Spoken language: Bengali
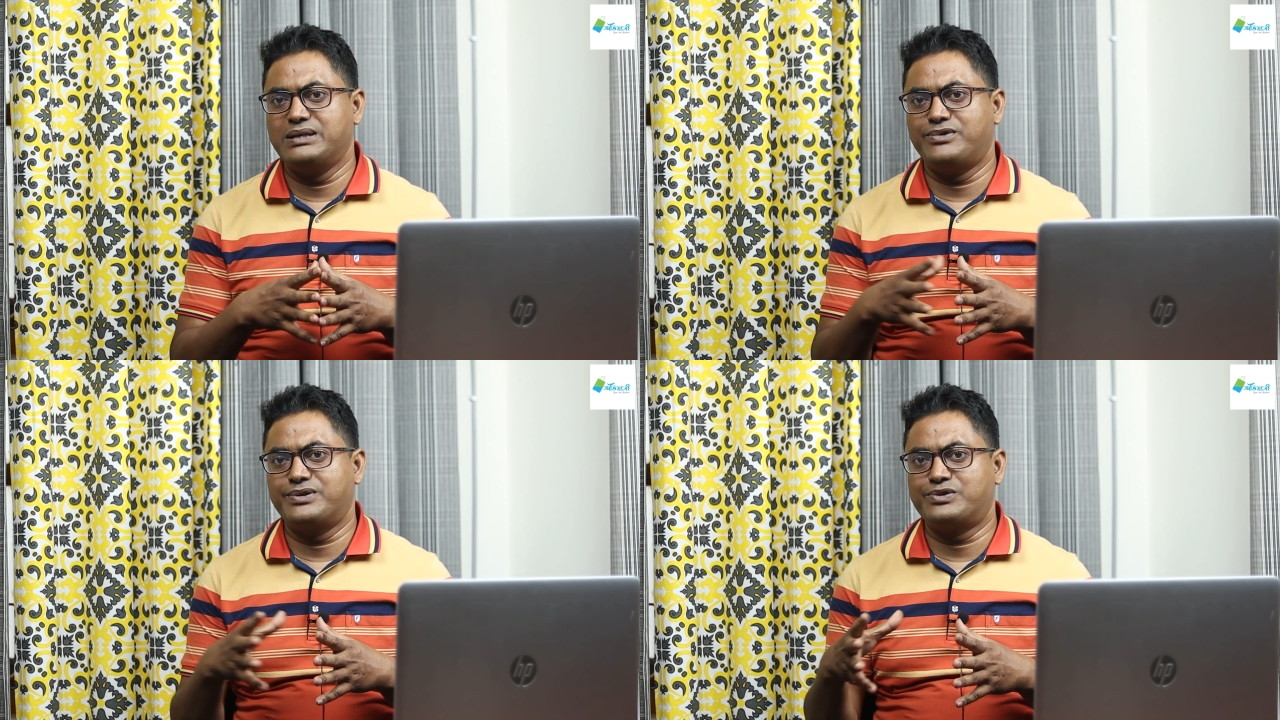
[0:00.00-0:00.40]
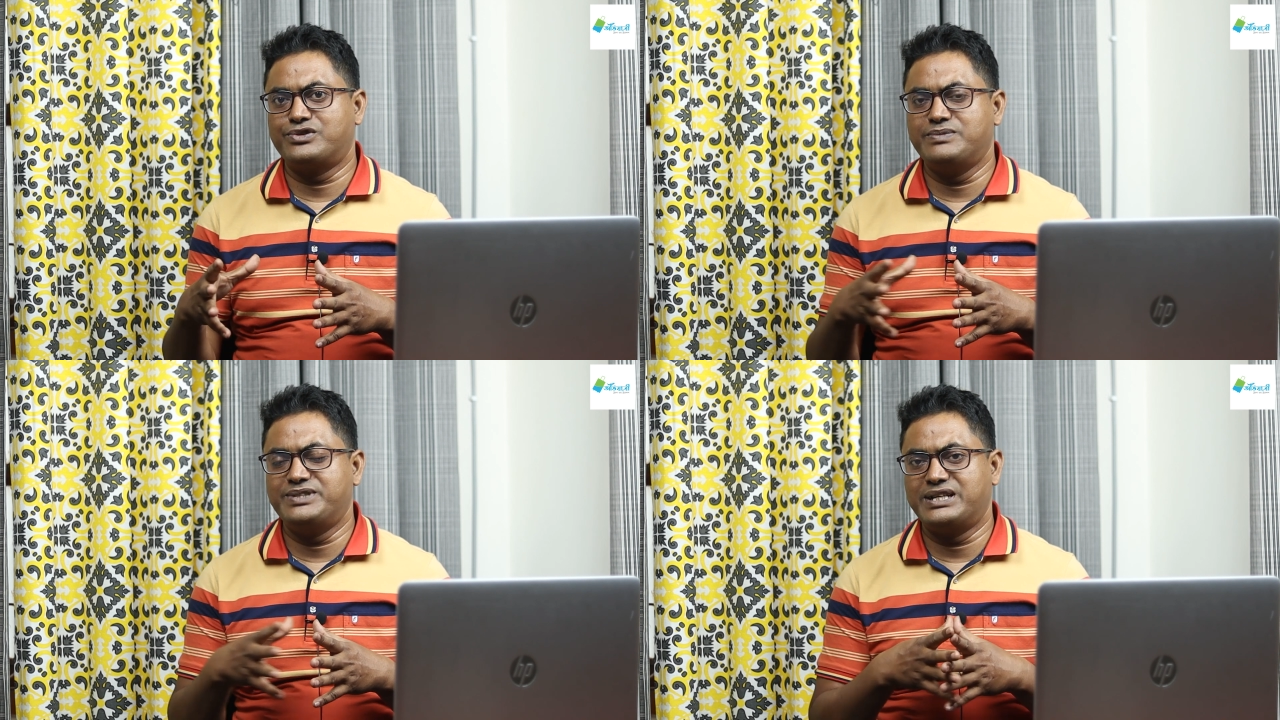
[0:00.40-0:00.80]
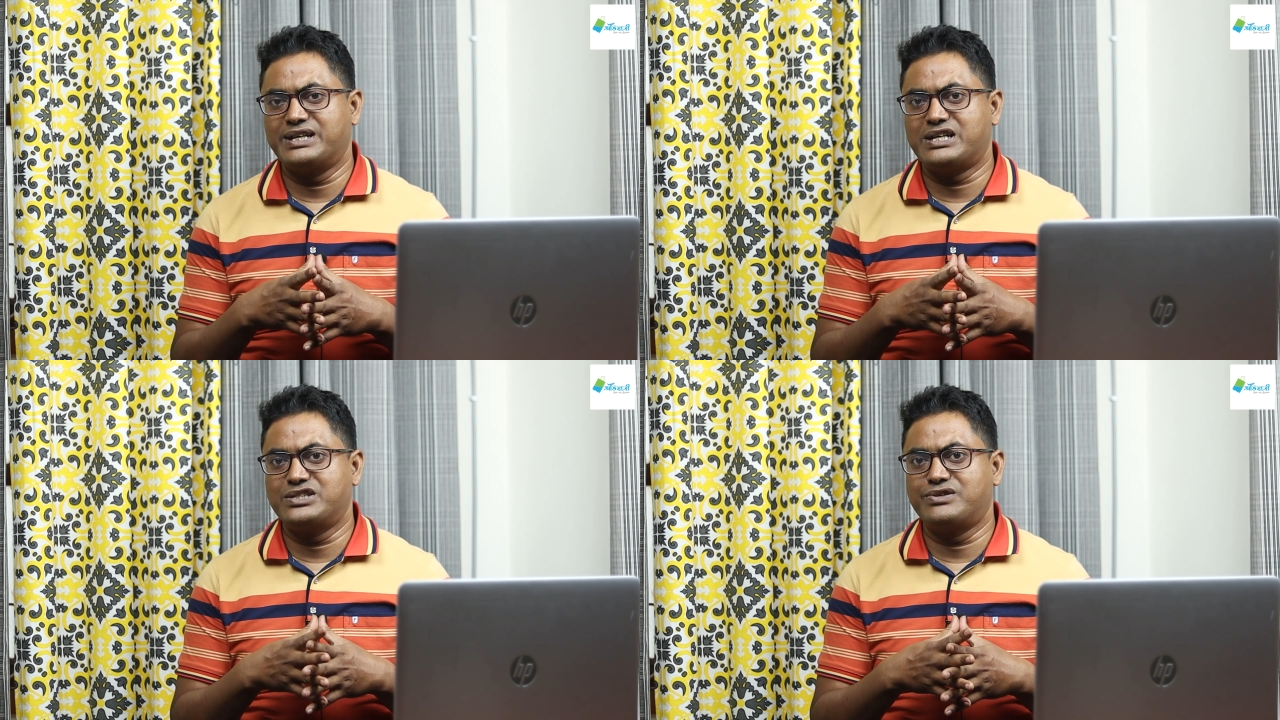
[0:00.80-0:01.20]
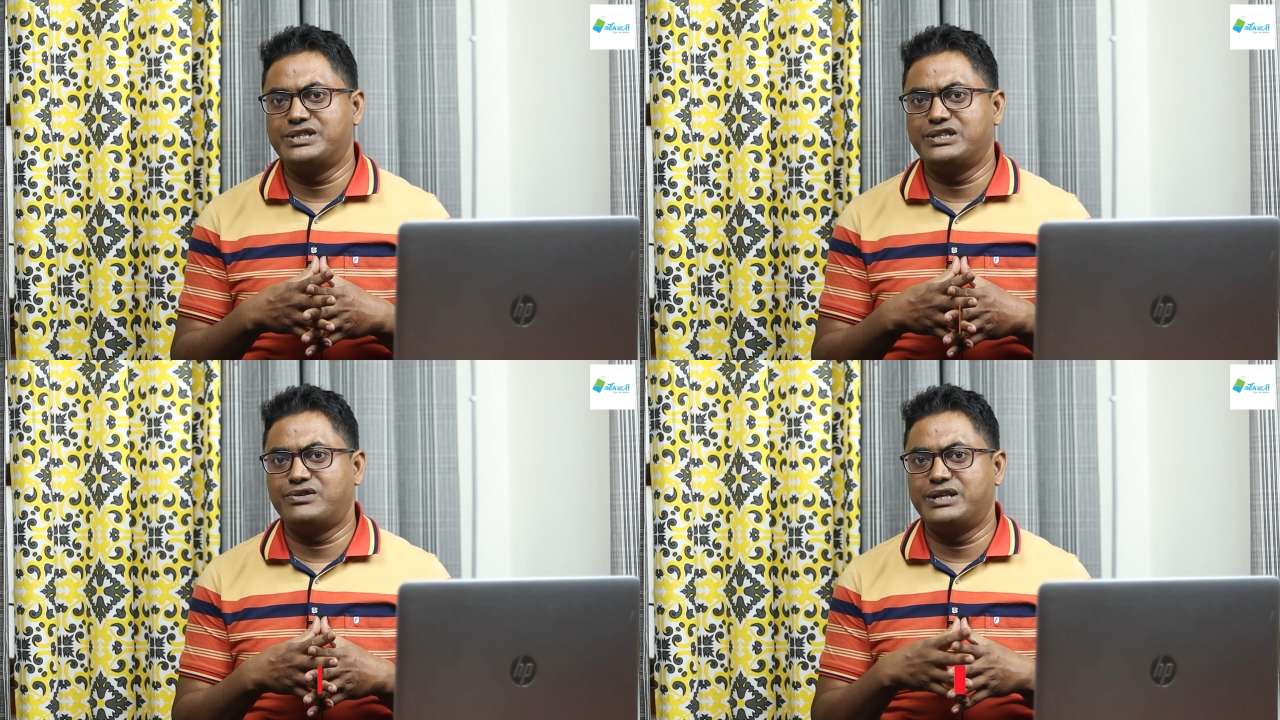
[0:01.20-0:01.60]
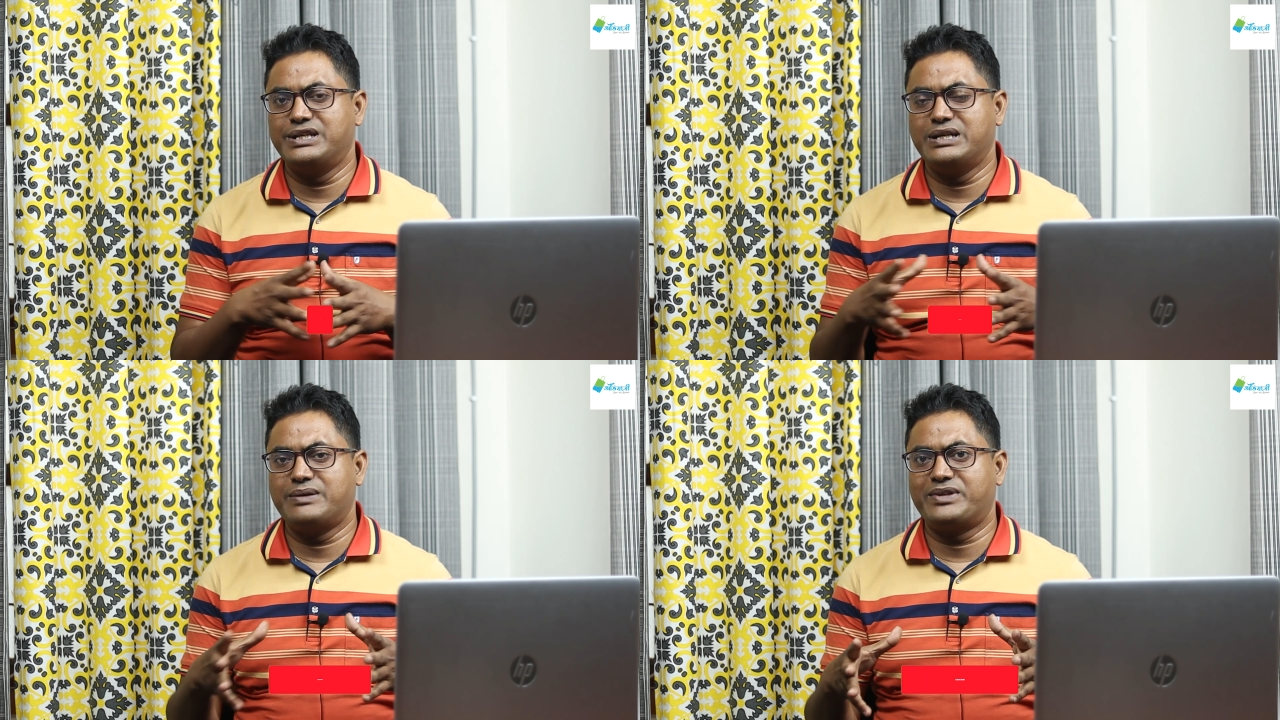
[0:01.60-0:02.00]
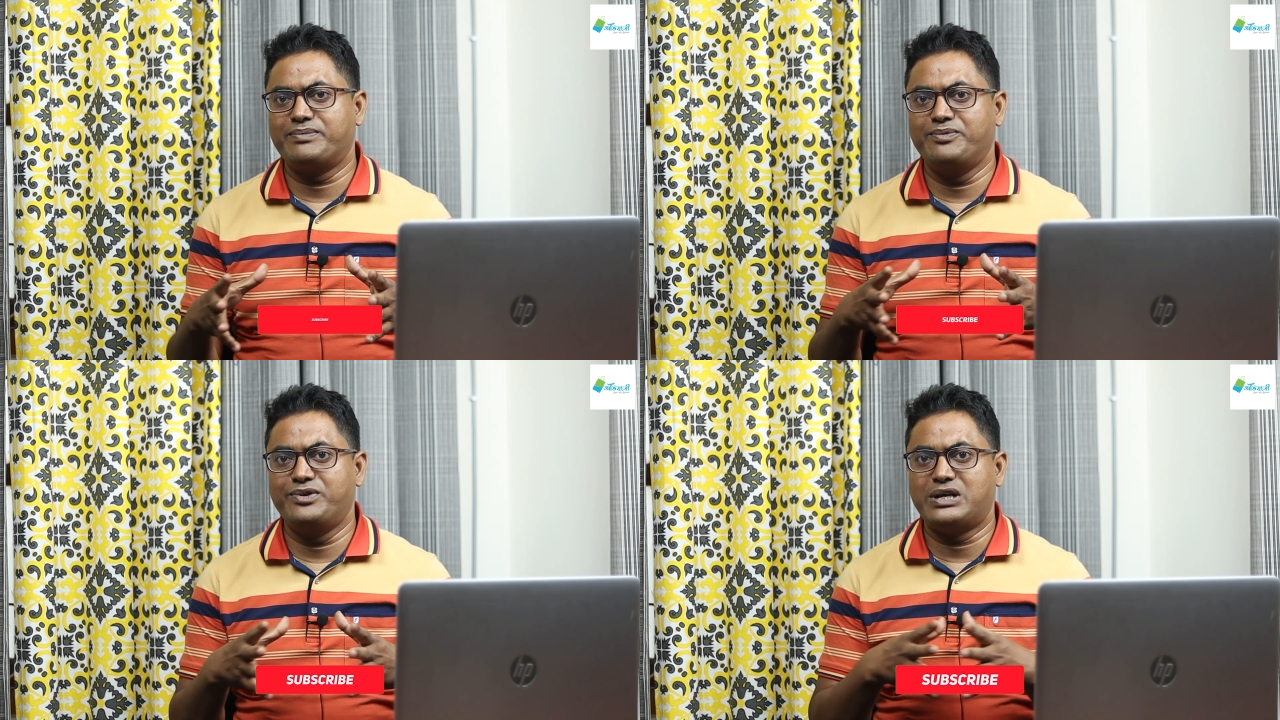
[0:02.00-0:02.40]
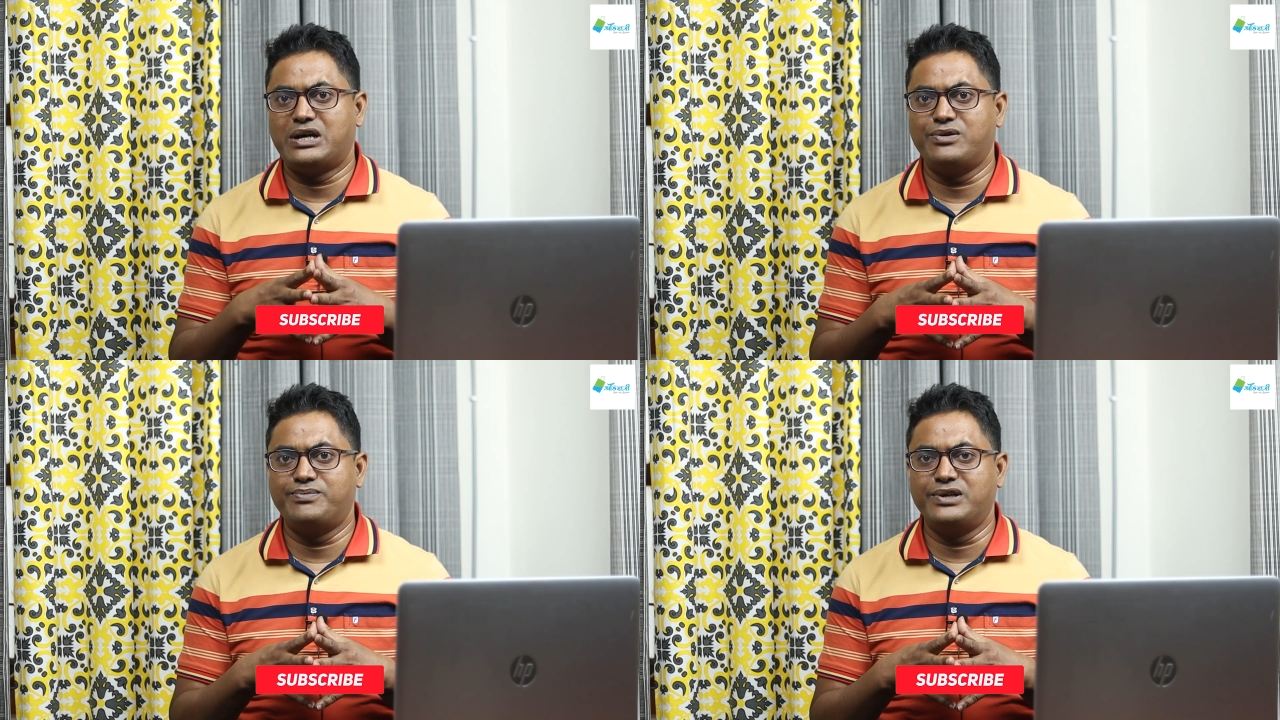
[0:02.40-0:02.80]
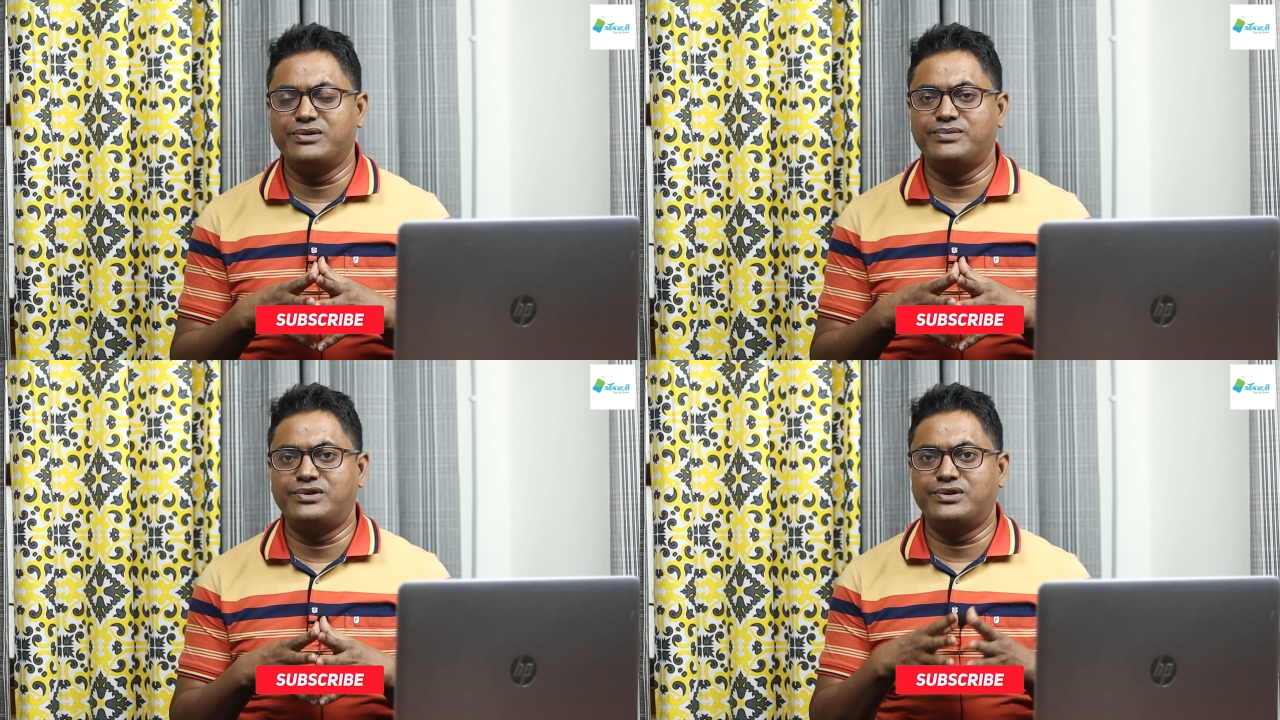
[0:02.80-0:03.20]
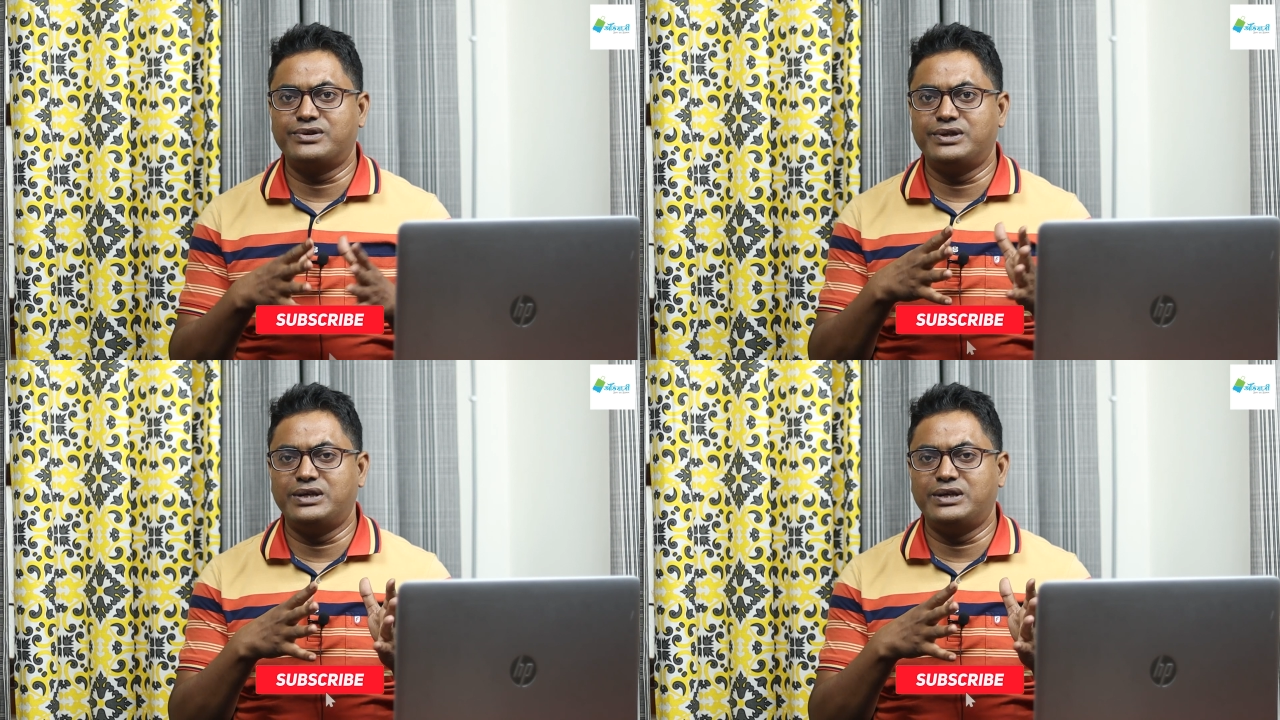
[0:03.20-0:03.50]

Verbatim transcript: এবং ট্যুরিস্ট ভিসানে কাজ করি সেগুলো নিয়ে আমরা বিভিন্ন আহ্বায়কমূলক